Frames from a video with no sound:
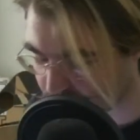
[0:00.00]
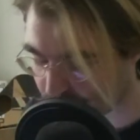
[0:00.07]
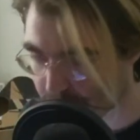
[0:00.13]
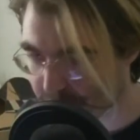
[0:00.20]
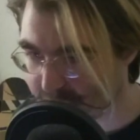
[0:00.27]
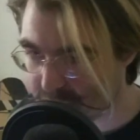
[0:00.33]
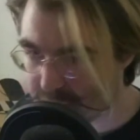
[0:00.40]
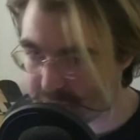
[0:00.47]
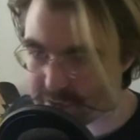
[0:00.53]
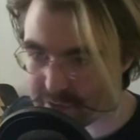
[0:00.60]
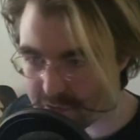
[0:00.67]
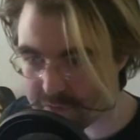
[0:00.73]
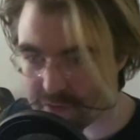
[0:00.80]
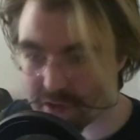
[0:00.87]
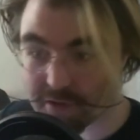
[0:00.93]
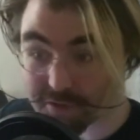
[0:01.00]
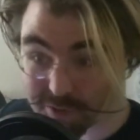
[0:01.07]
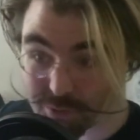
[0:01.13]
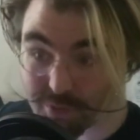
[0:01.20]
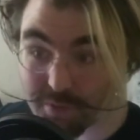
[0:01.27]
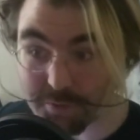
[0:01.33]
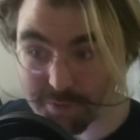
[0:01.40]
ça, quitte à faire
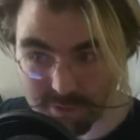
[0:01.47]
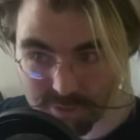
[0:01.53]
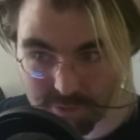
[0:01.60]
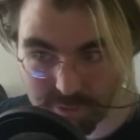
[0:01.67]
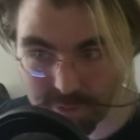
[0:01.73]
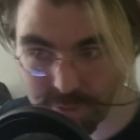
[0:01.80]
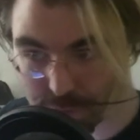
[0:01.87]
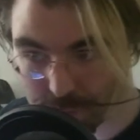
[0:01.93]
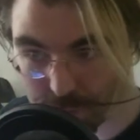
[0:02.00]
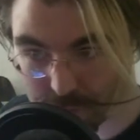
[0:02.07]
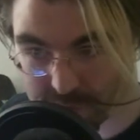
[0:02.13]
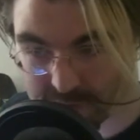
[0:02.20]
éventuellement de petits